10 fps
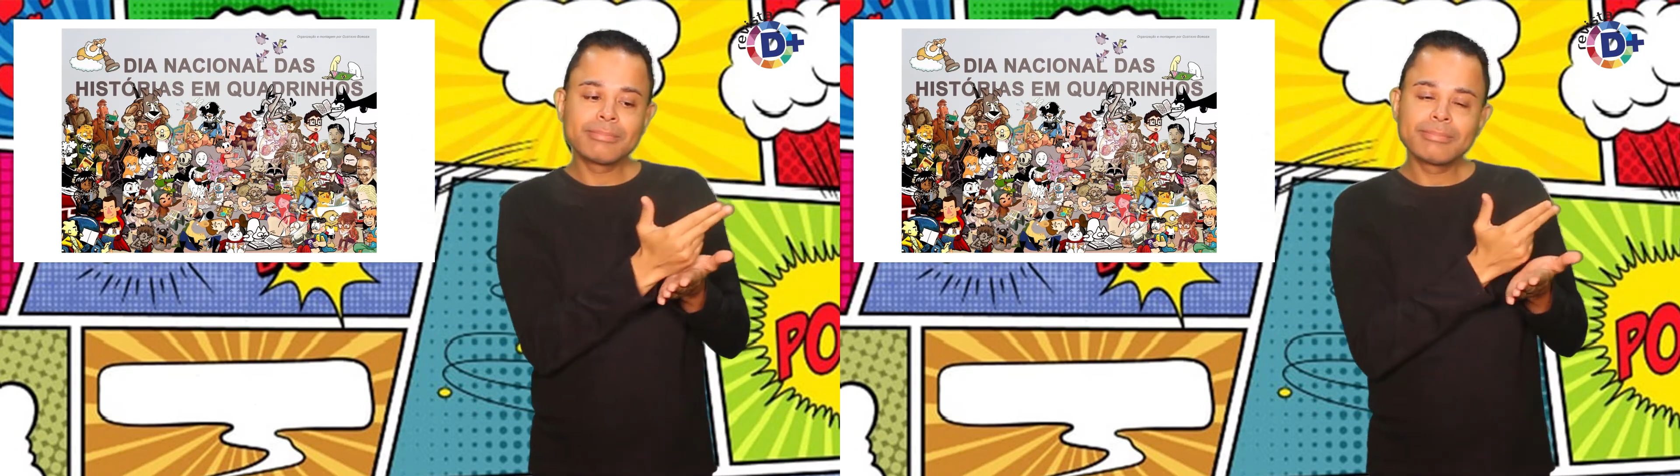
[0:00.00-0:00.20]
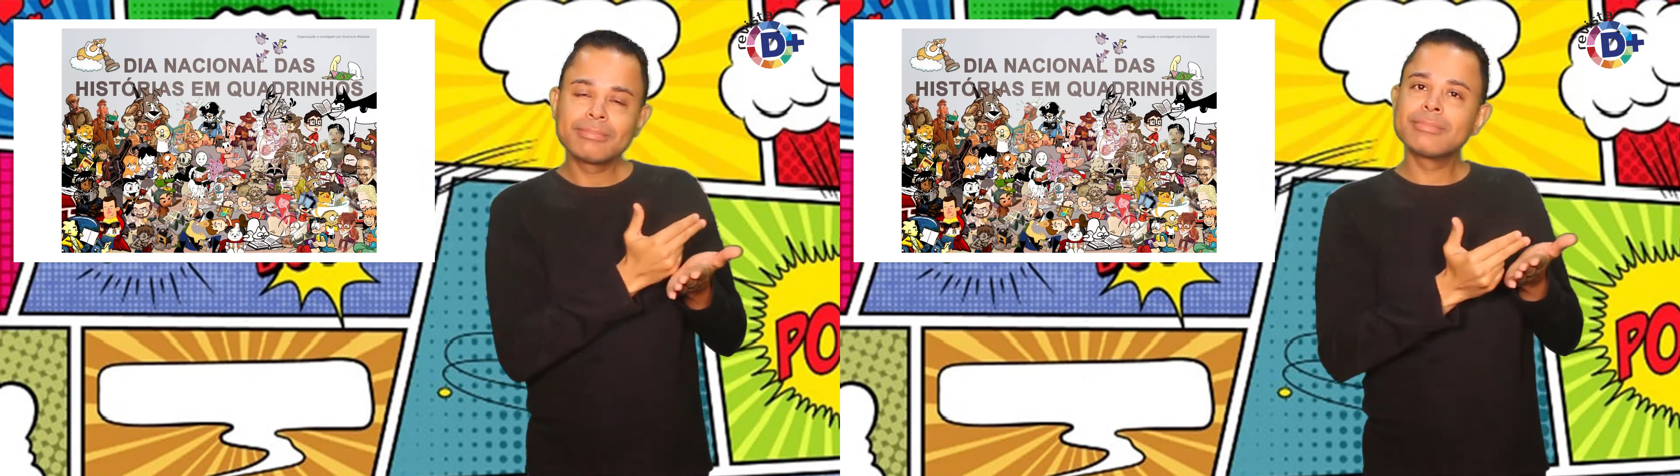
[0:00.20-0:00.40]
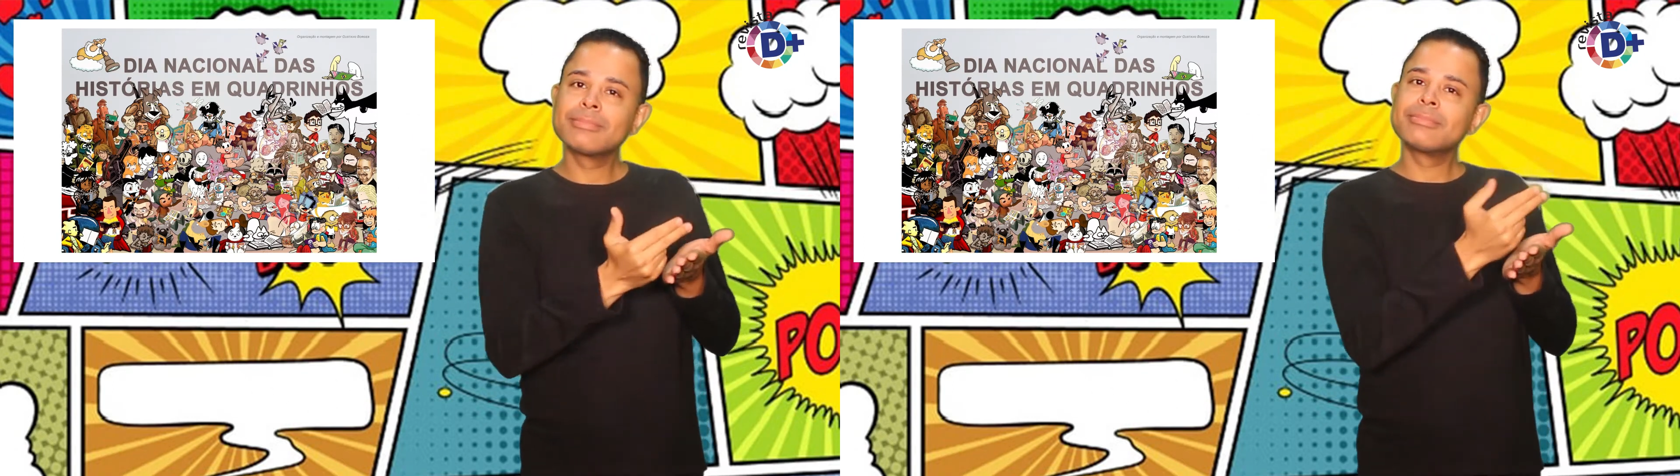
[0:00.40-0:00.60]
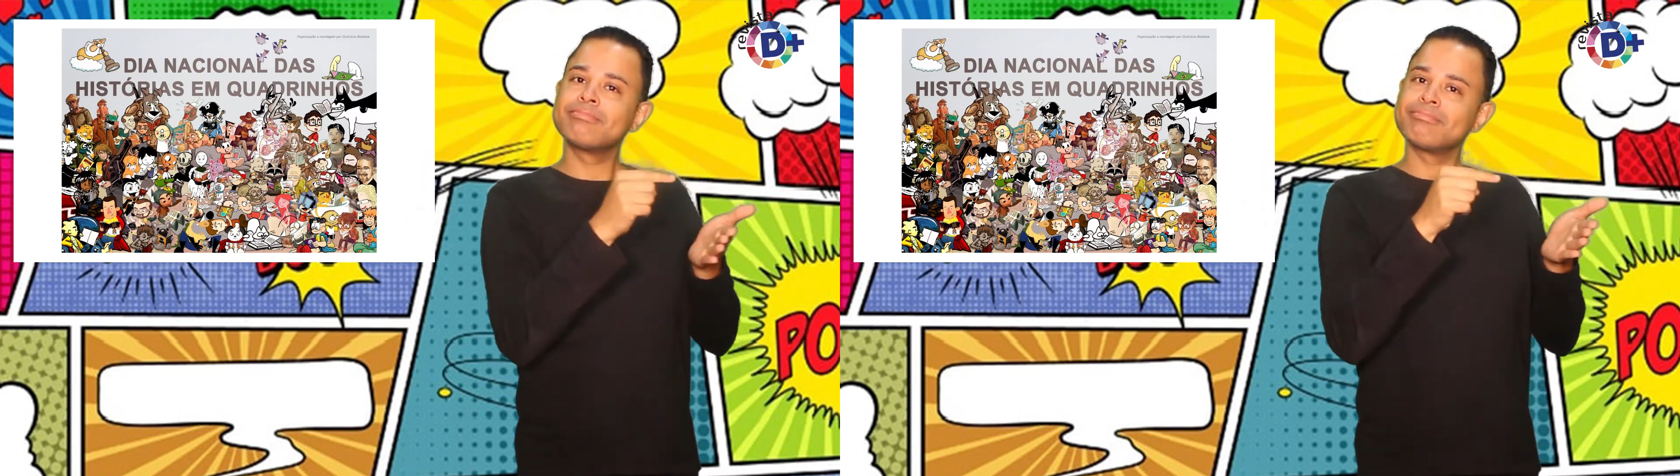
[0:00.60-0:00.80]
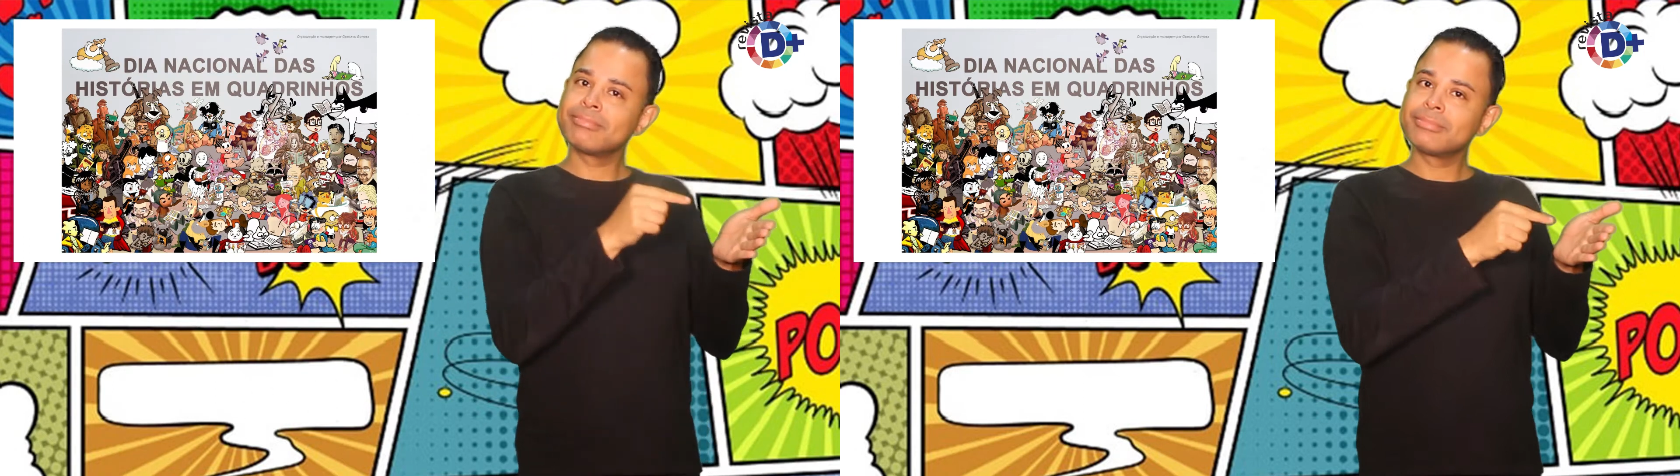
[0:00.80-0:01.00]
e o
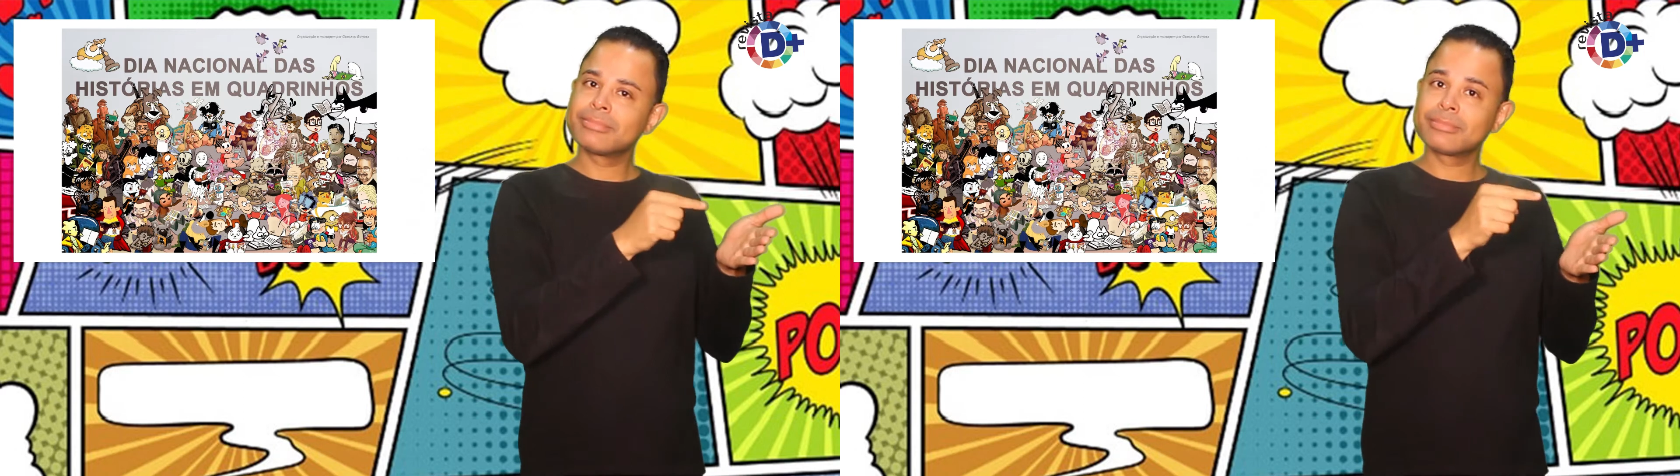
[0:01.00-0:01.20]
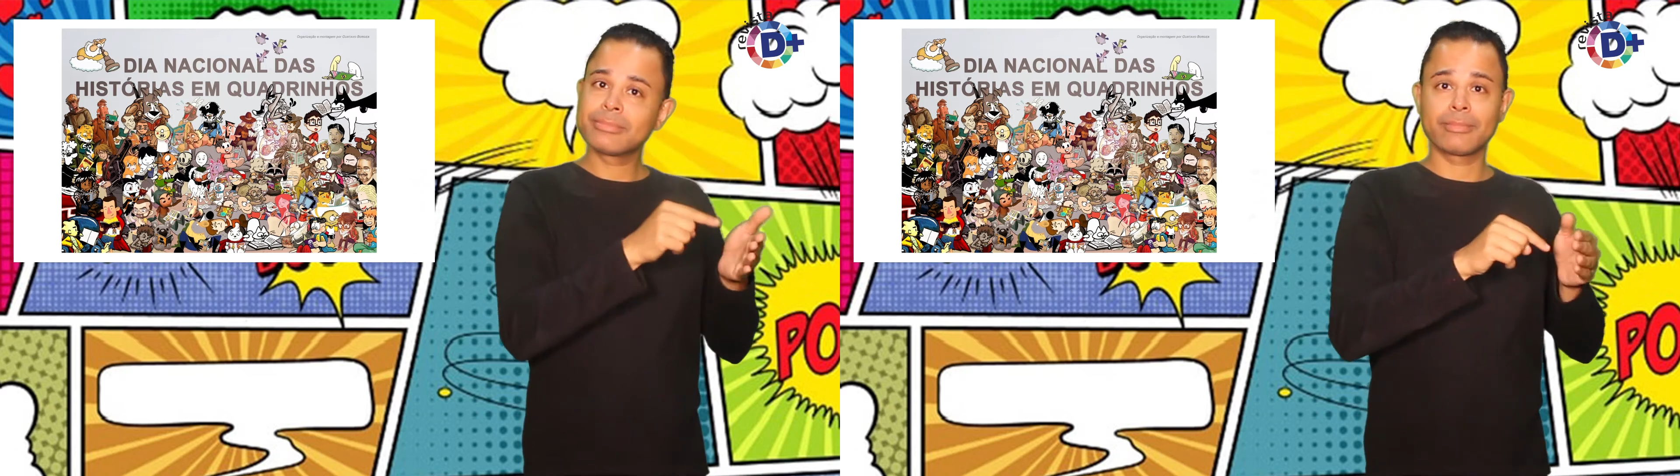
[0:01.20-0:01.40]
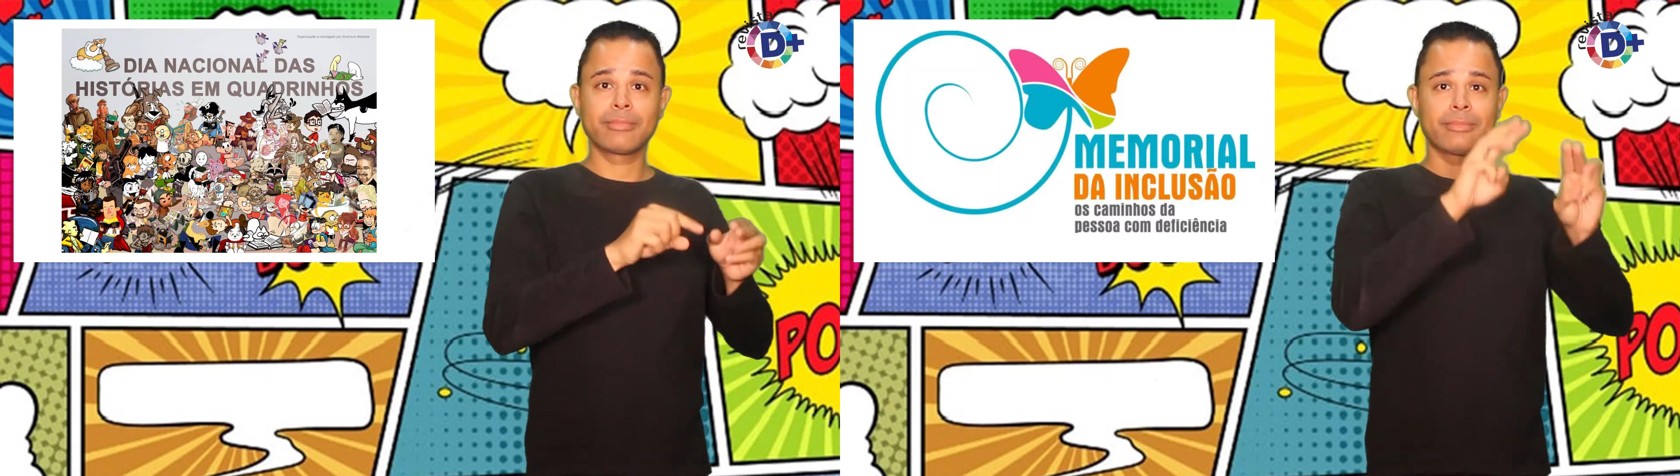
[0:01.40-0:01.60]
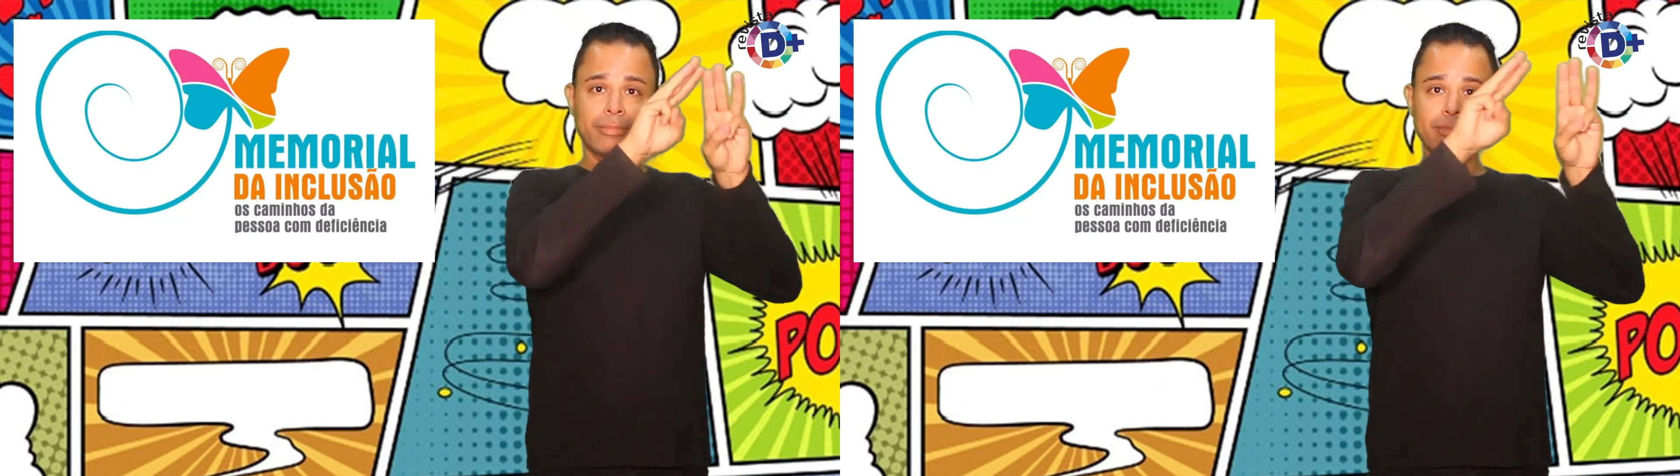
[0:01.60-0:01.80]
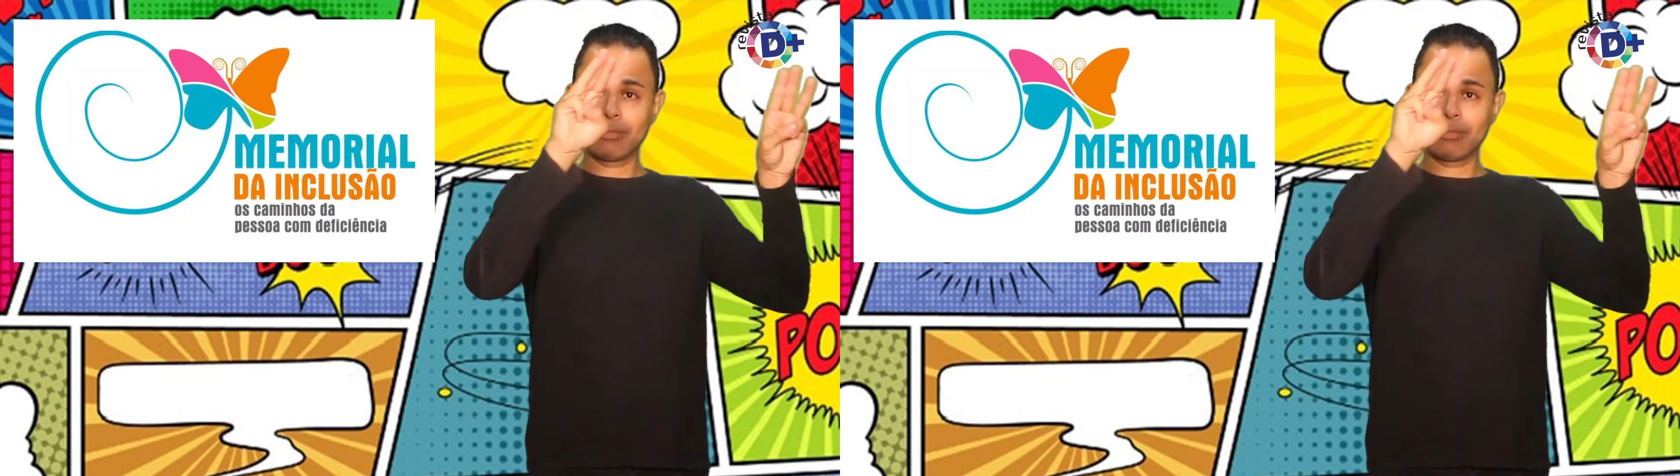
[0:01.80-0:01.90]
Memorial da Inclusão